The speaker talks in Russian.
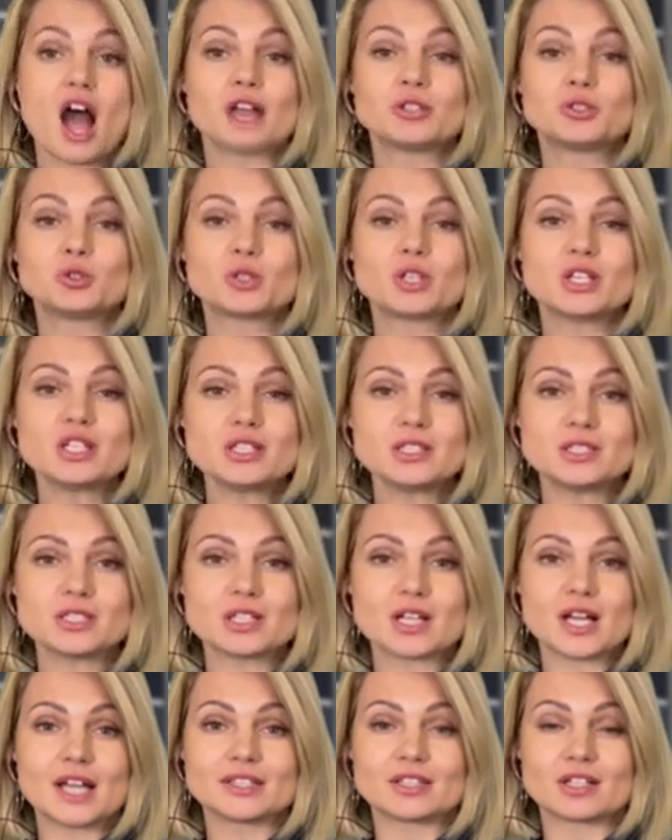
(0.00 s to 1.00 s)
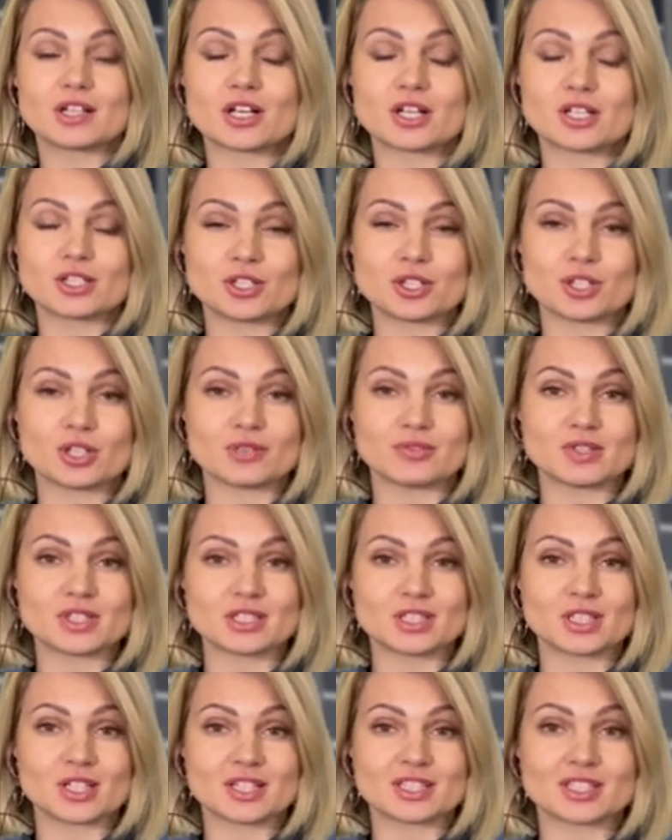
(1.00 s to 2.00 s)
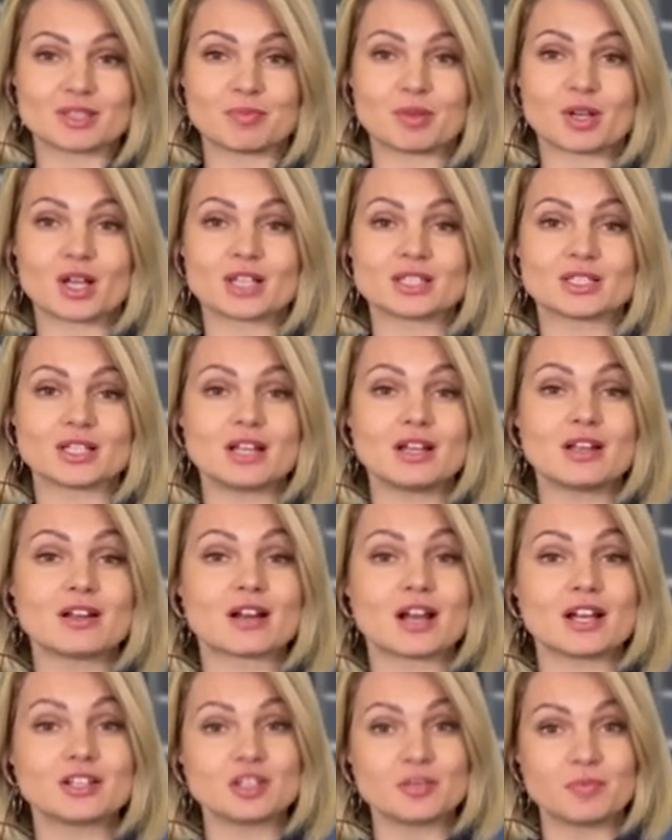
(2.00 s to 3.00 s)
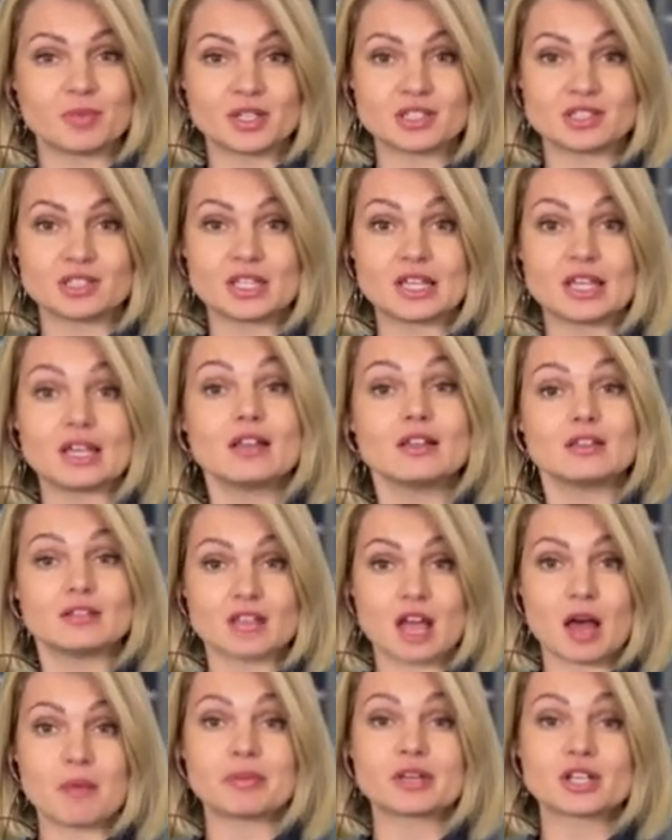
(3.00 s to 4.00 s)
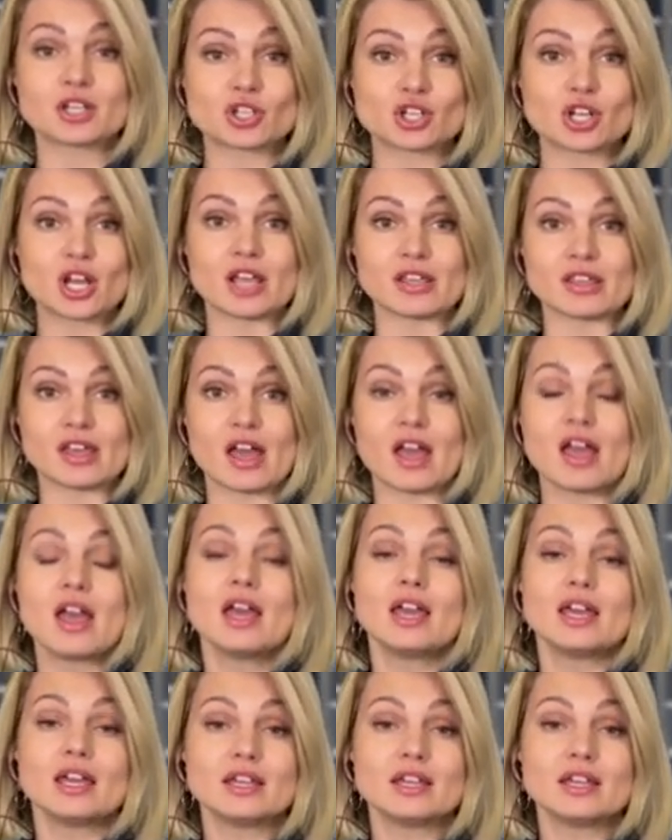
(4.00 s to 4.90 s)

А другие индикаторы рыночного стресса показали ранее признаки напряжения.